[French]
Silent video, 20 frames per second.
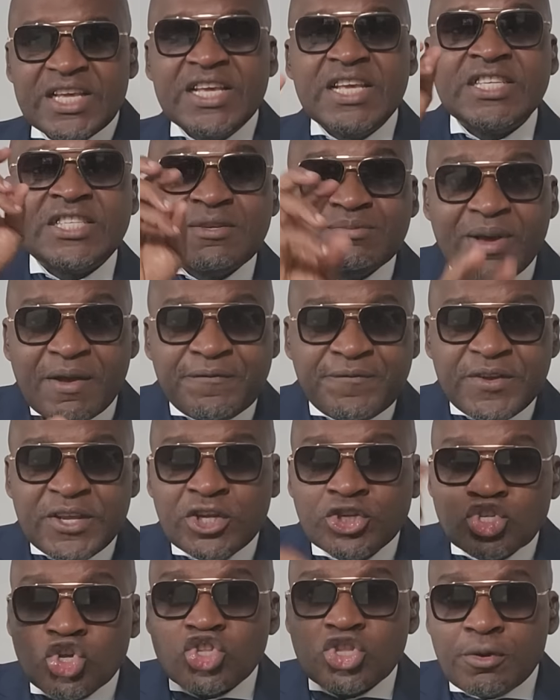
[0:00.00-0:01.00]
Il dit, ma
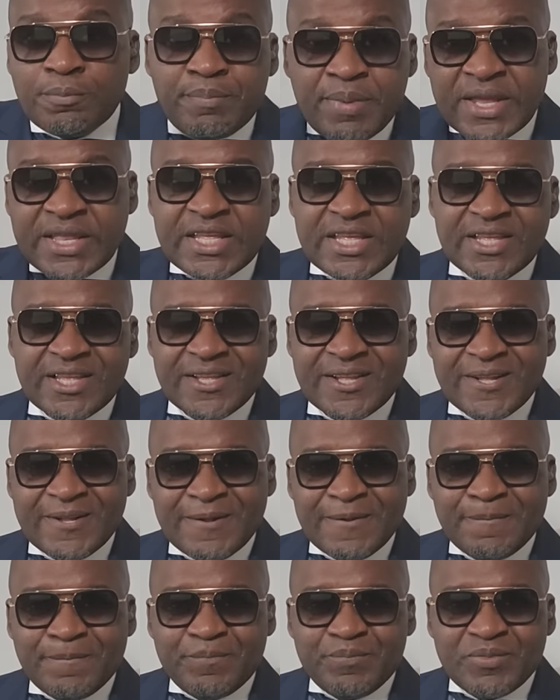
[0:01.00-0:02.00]
fille, je te bénis.
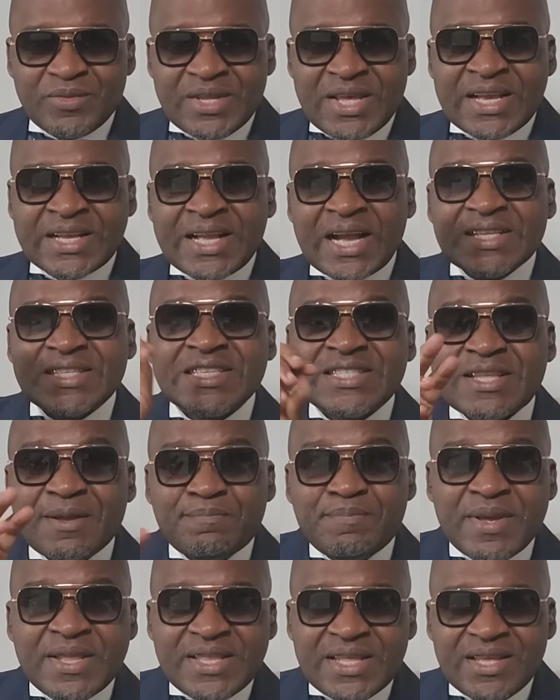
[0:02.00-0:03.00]
Et quand il te
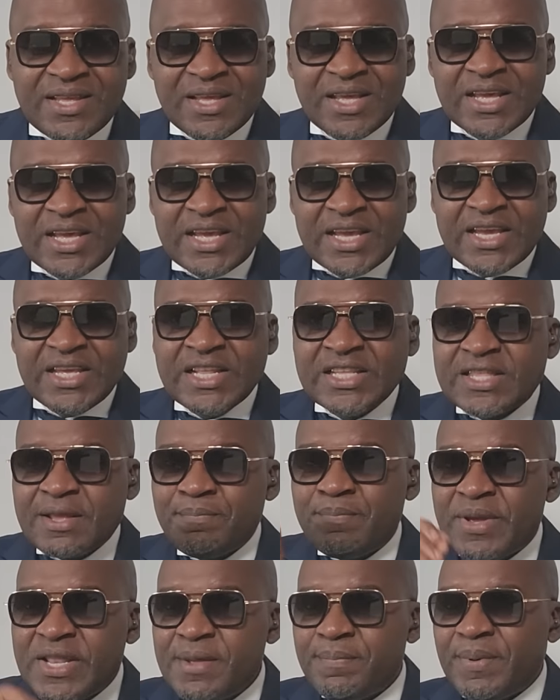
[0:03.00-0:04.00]
bénit, il te
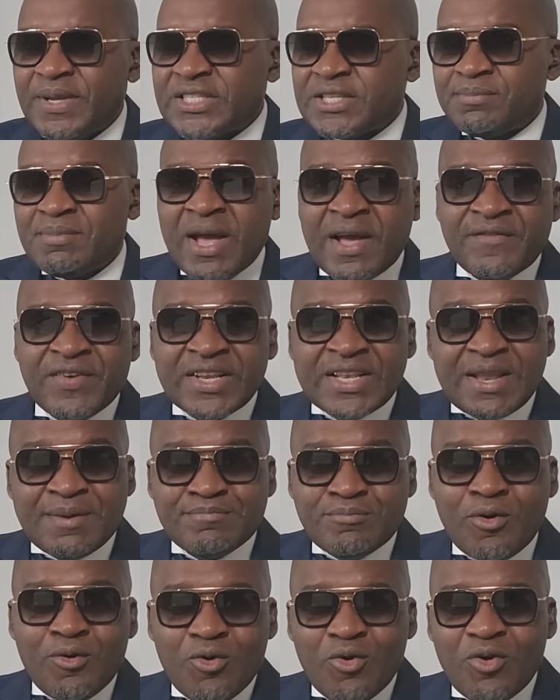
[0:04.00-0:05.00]
bénit pas seulement avec les
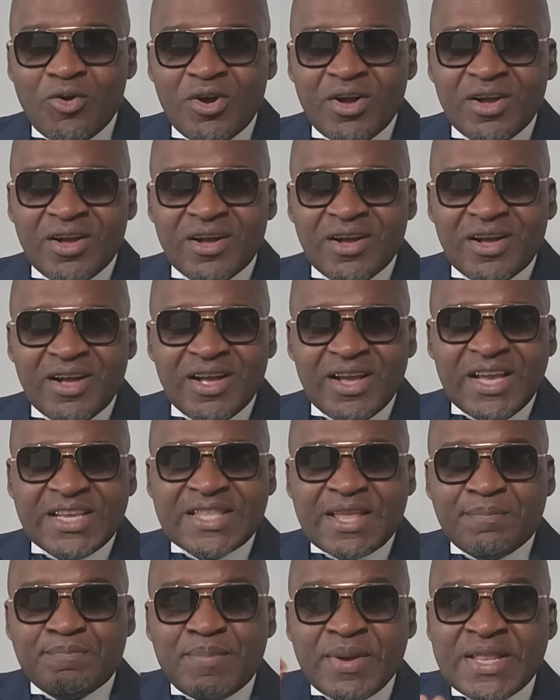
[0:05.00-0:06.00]
mots, il
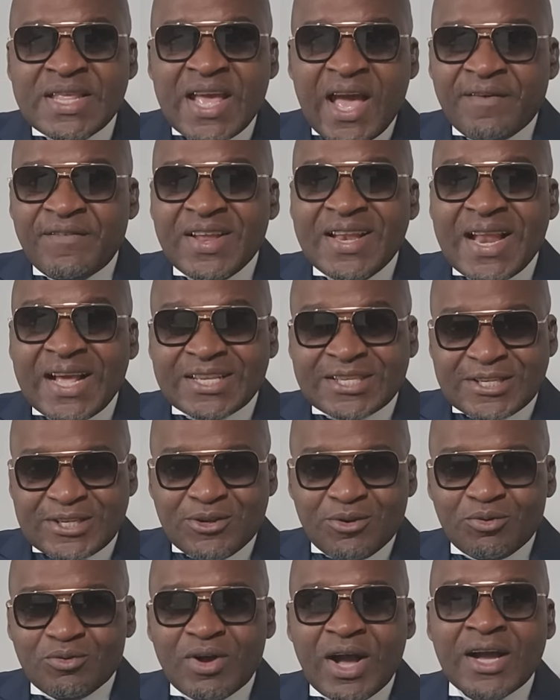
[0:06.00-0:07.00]
te bénit avec
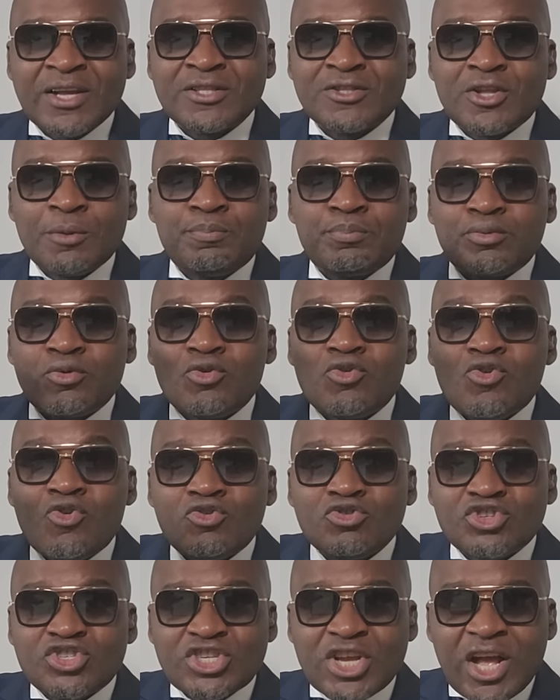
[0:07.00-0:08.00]
l'action en te
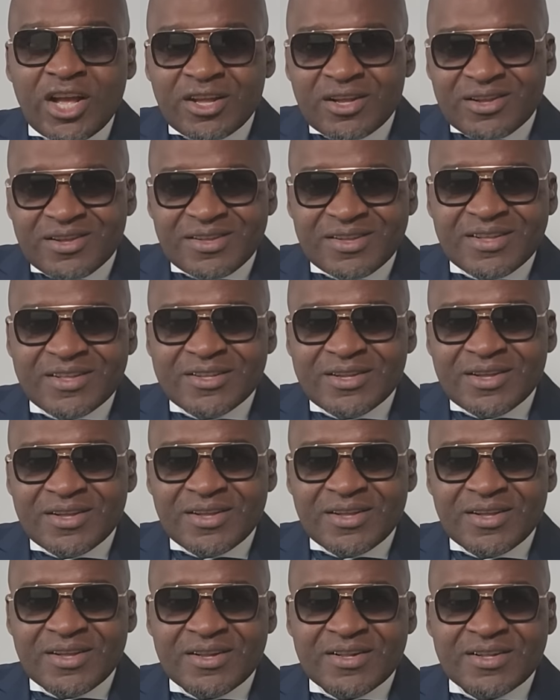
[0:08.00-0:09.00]
prolongeant
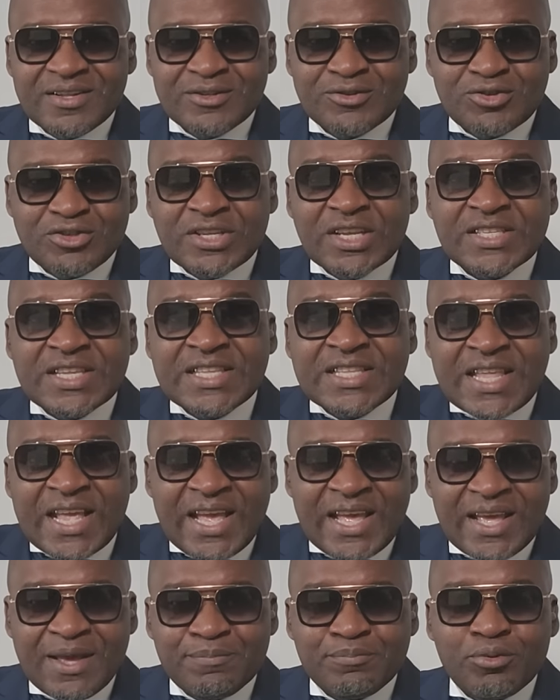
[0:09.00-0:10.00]
sur cette
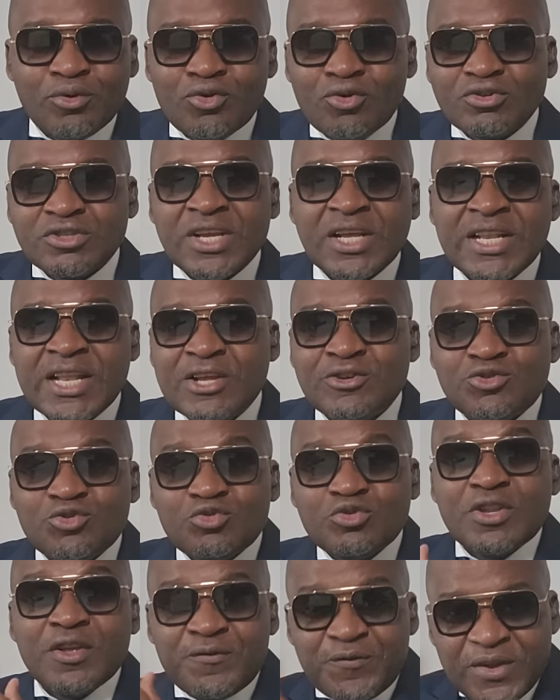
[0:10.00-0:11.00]
terre, prolongeant les
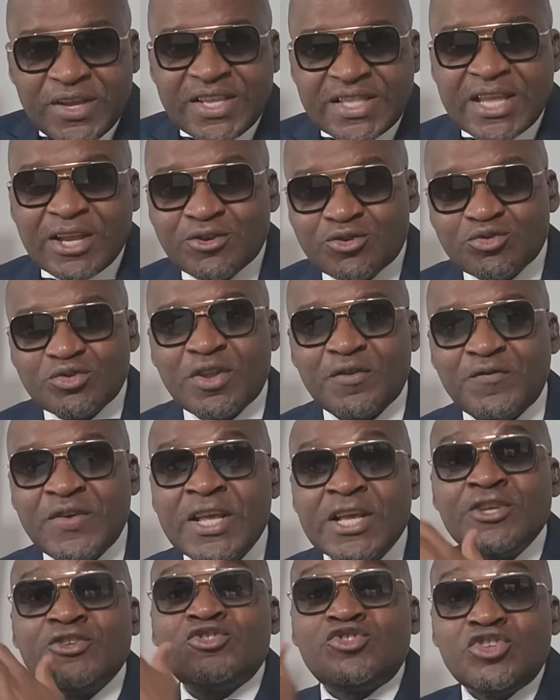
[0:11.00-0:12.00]
jours de vie, tes jours de
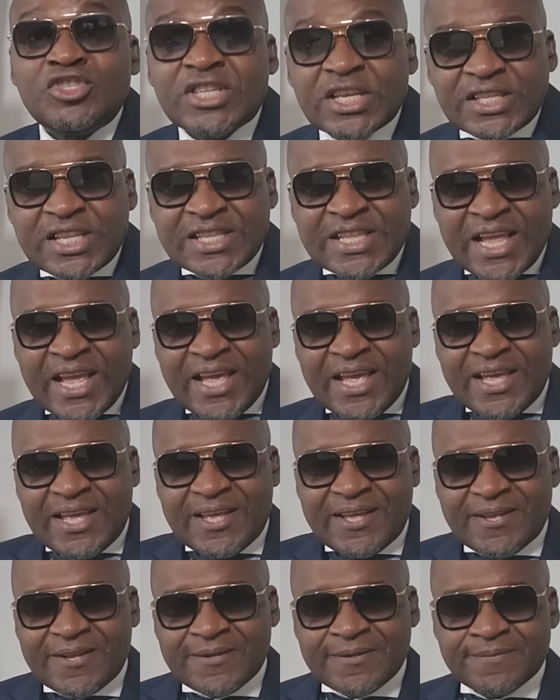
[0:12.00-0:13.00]
vie sur cette terre.